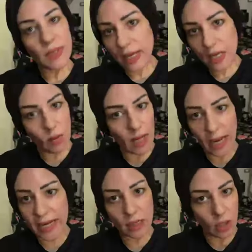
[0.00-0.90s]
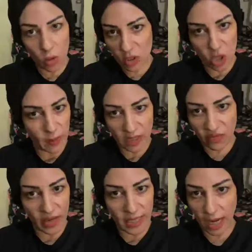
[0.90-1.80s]
شمتانه ولا حاجه اللهم
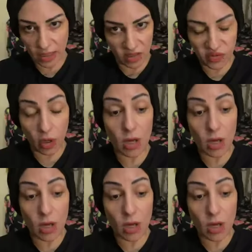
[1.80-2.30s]
شماته في اي حد في